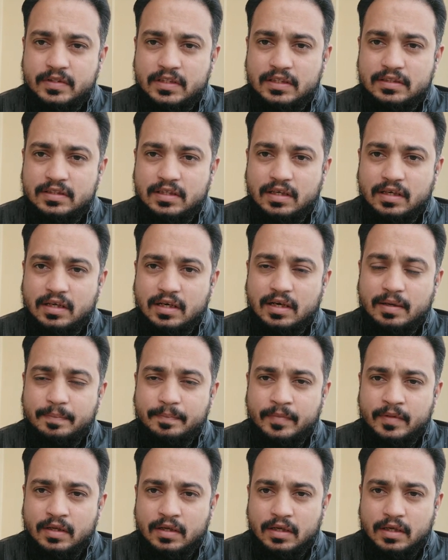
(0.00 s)
जैसे अगर
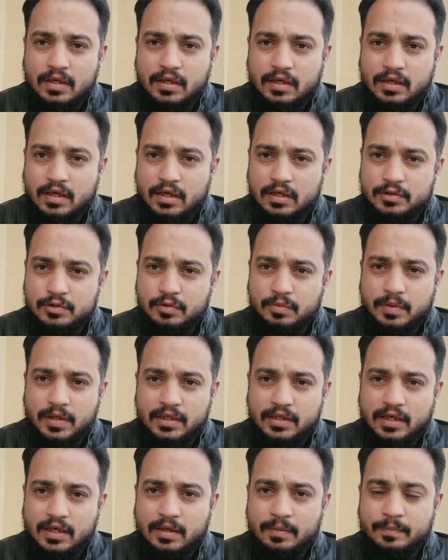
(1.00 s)
आप काजू
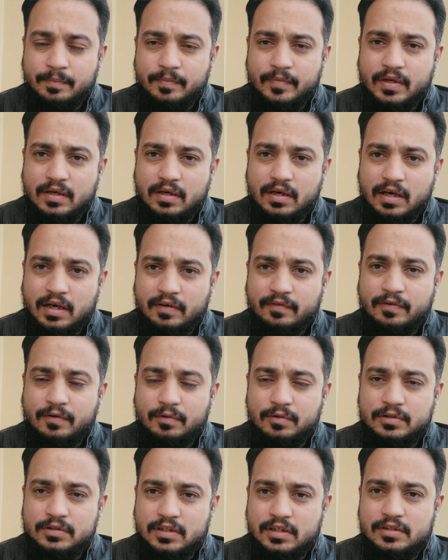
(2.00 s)
बादाम ड्राई
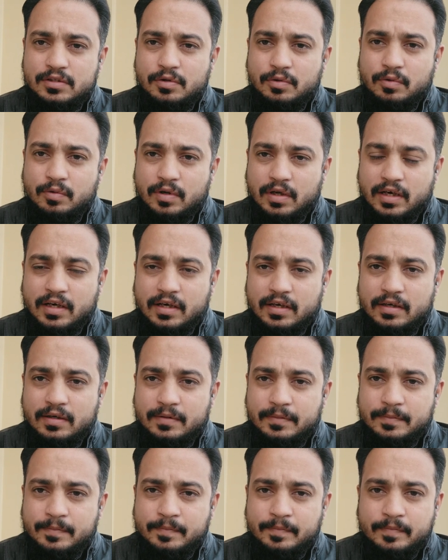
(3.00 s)
फ्रूट्स ये शुरू करेंगे
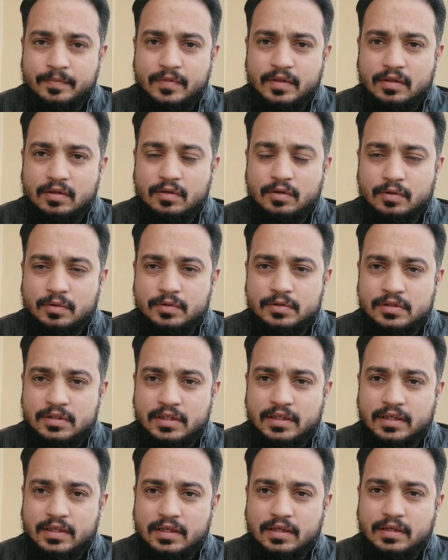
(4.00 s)
तो
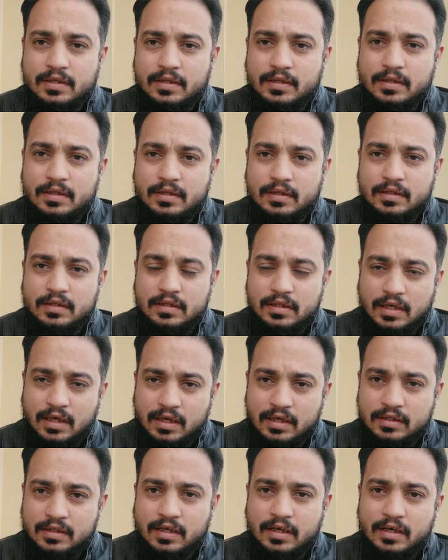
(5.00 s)
उससे
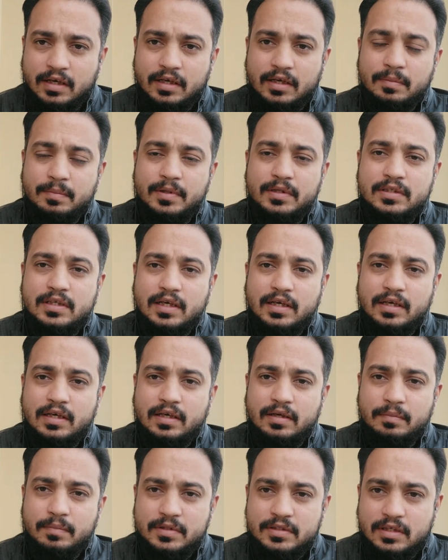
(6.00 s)
ताकत आने की
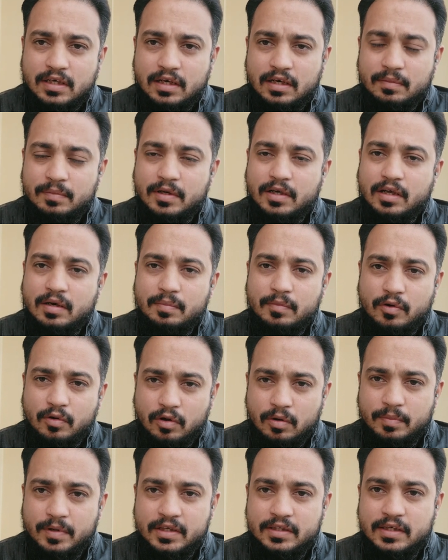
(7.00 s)
बजाय मसाने में गर्मी
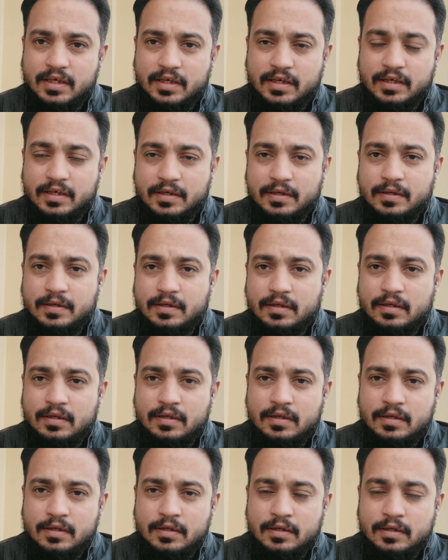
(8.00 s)
और बढ़
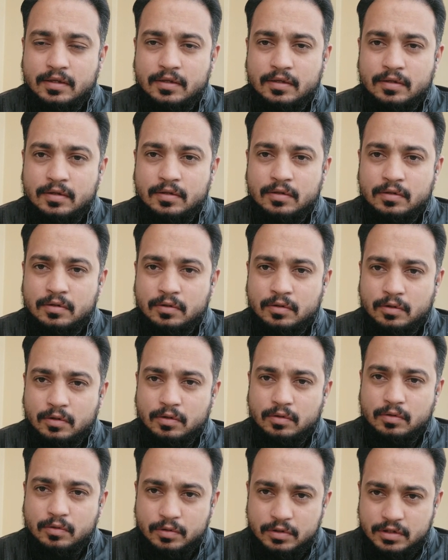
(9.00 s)
जाएगी तो
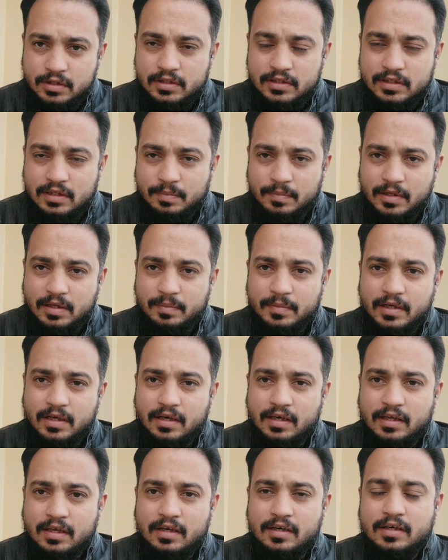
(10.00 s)
कुछ चीज़ें मैं अभी
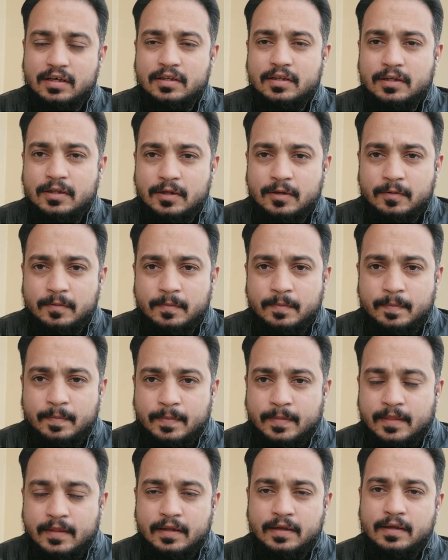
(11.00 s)
क्लियर कर देता
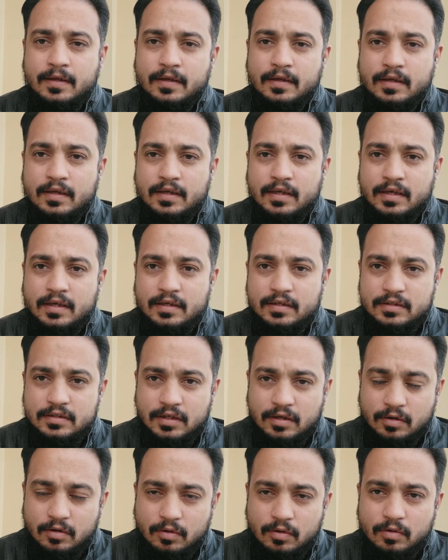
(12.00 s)
हूँ कि
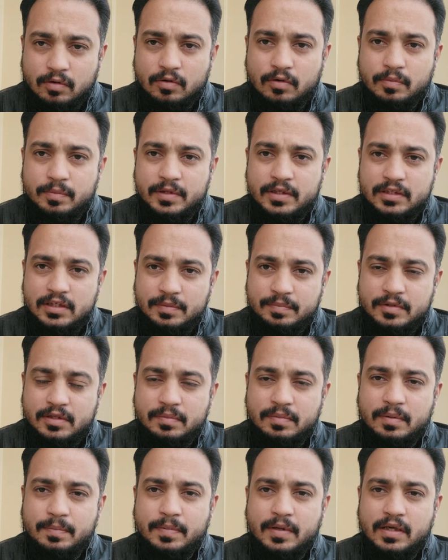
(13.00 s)
जिन लोगों को भी
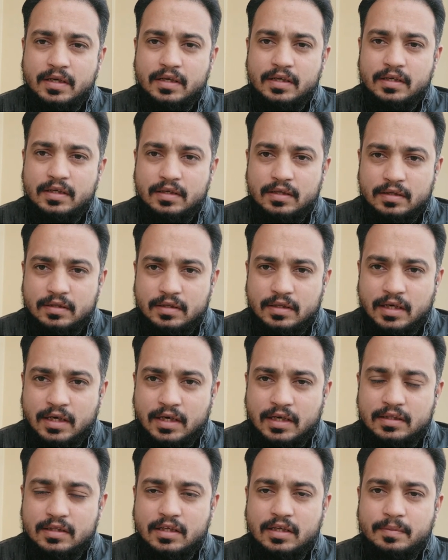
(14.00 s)
चिपचिपे पानी
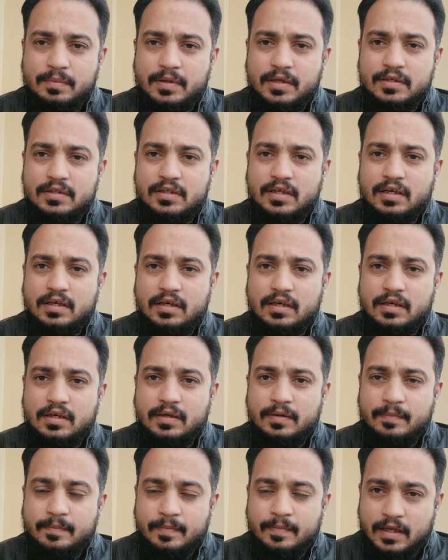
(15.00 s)
धात की परेशानी
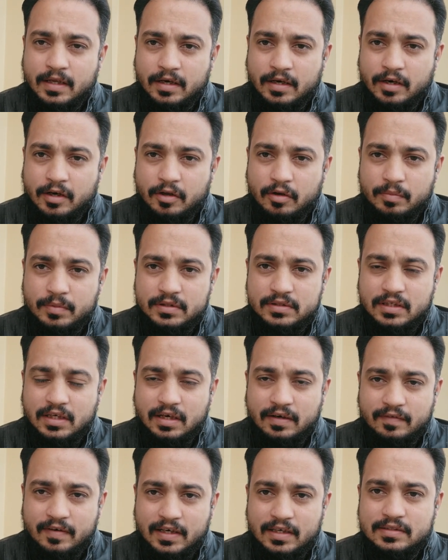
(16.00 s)
हड्डियों में से
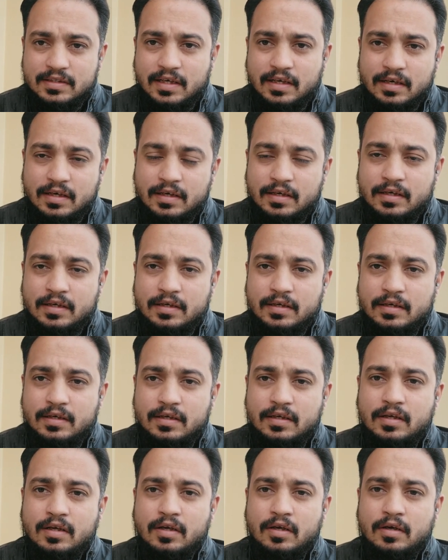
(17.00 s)
आवाज़ आना
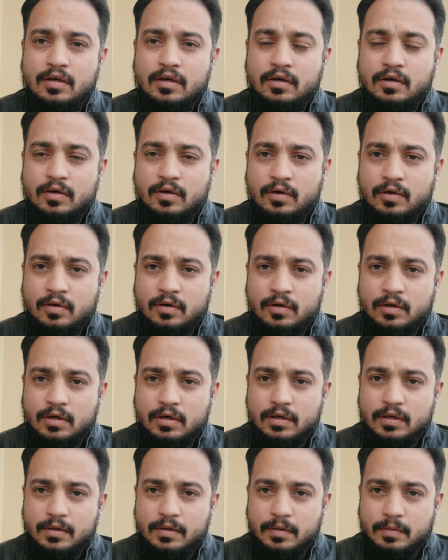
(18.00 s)
और
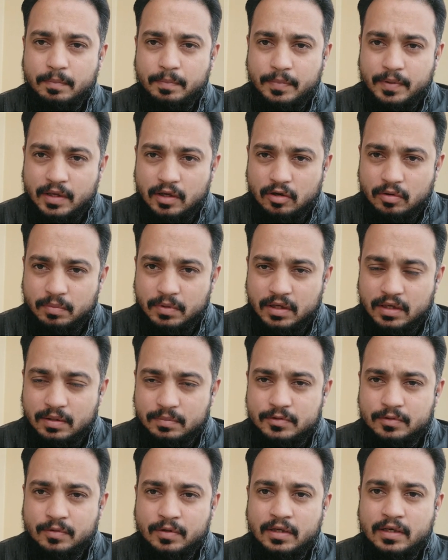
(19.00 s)
पैरों में
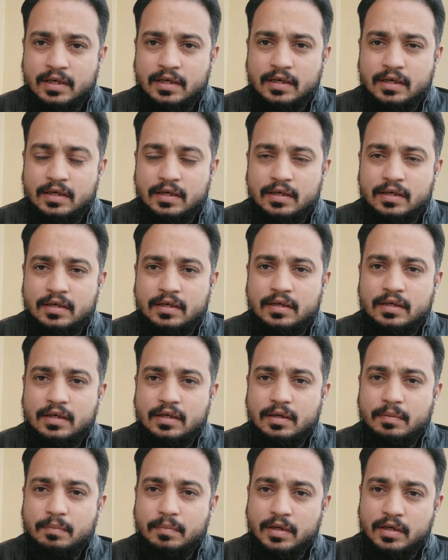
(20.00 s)
कमज़ोरी रहना
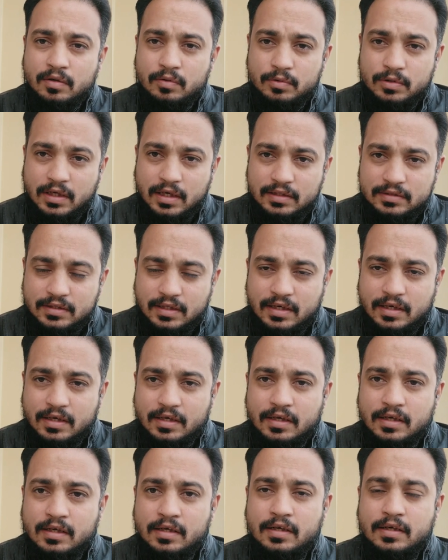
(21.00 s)
मन उदास
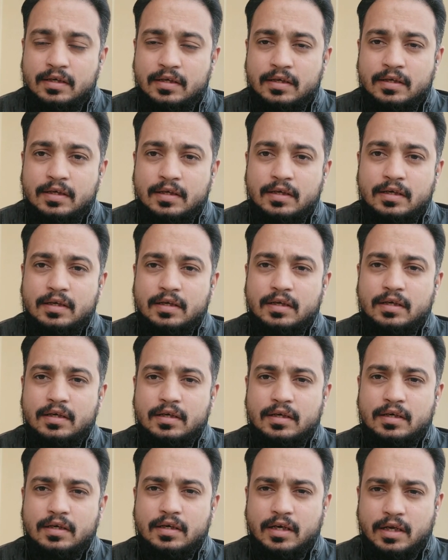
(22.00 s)

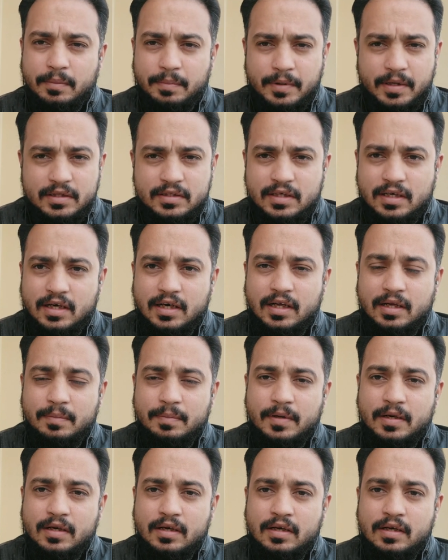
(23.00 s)
रहना डिप्रेशन
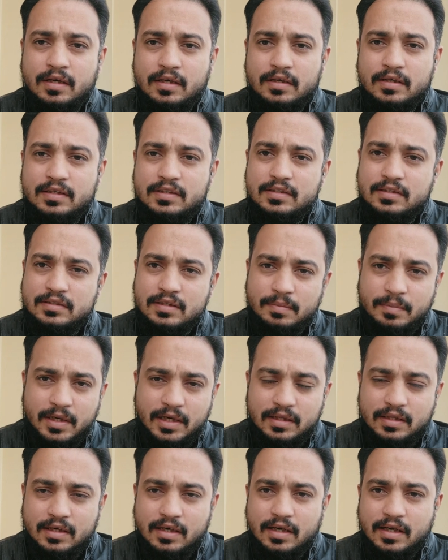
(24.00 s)
टाइप रहना किसी से
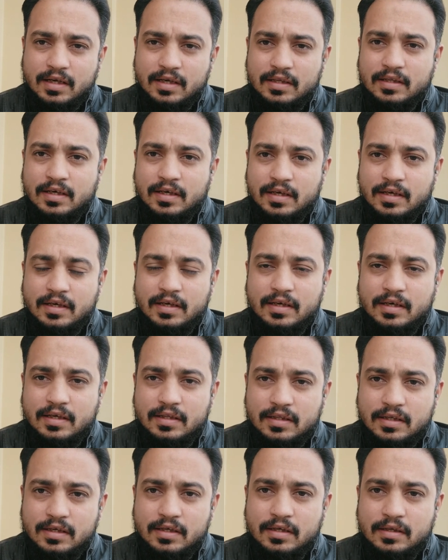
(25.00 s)
बात करने का दिल नहीं
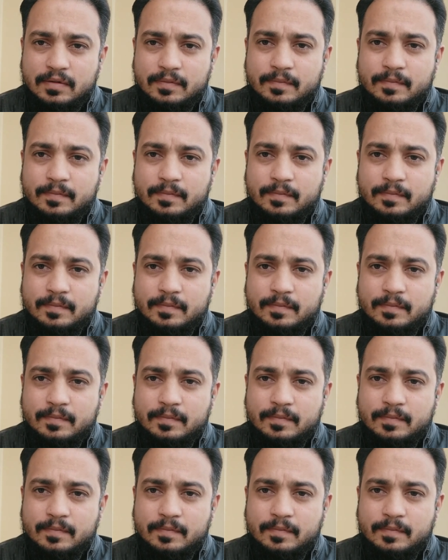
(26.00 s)
करता